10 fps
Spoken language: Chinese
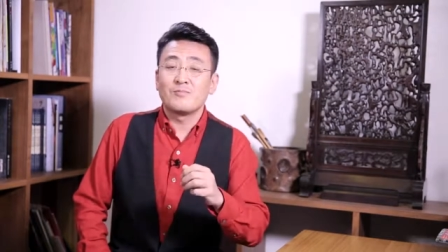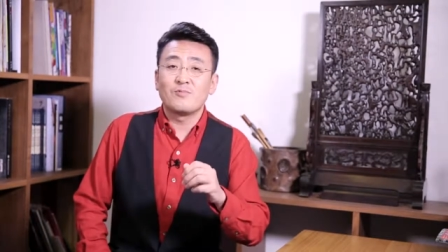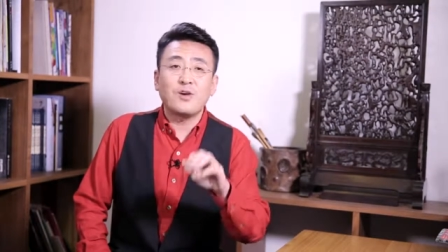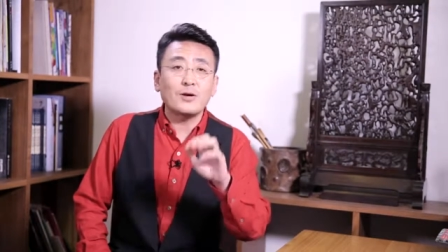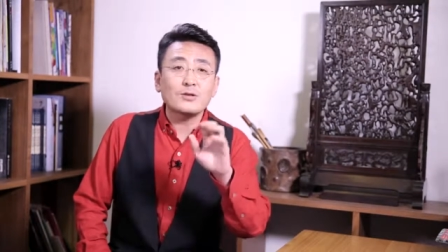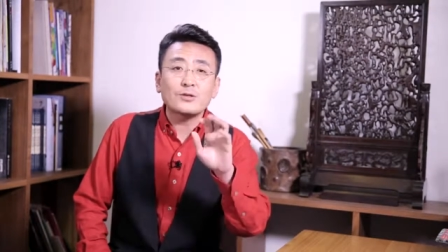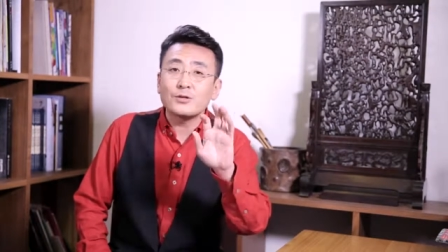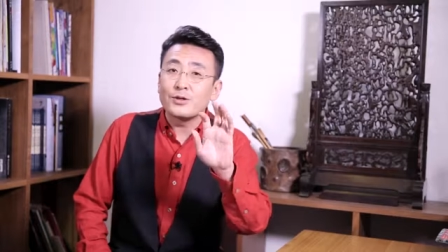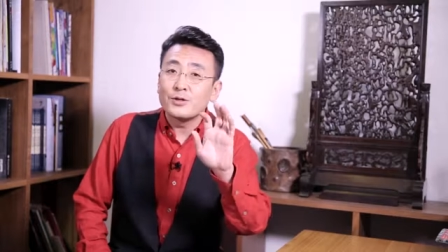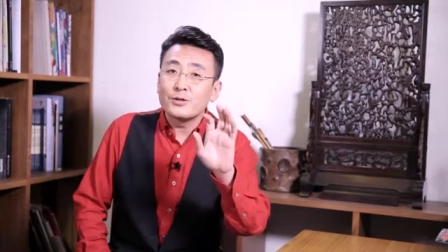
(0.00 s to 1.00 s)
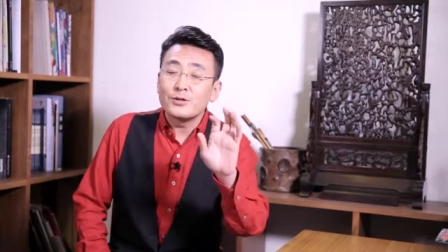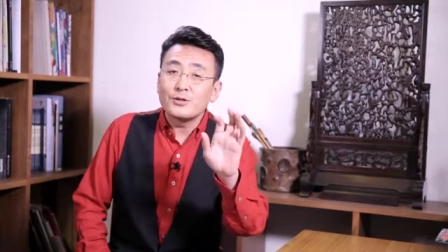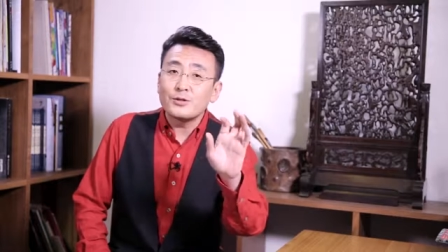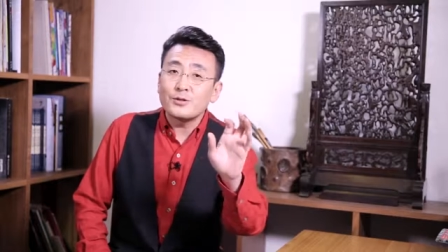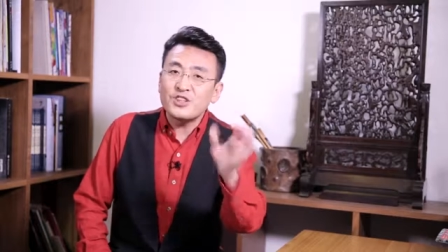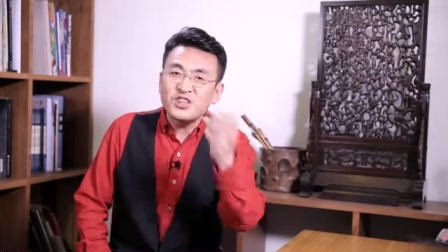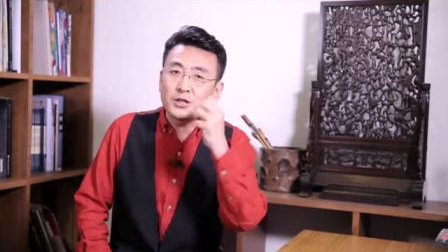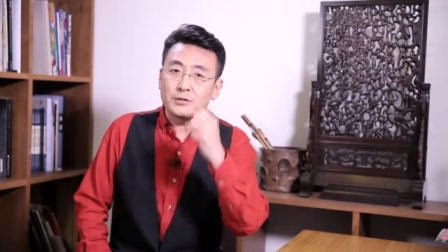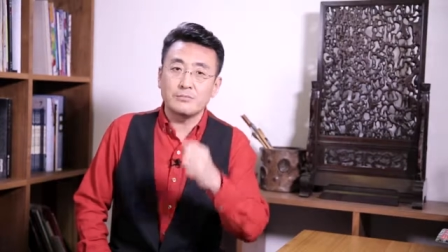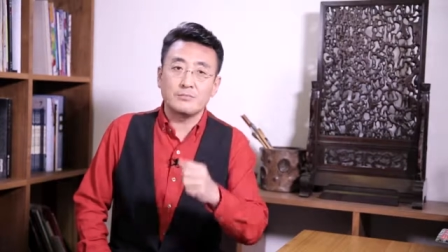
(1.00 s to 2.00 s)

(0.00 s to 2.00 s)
玩的是性，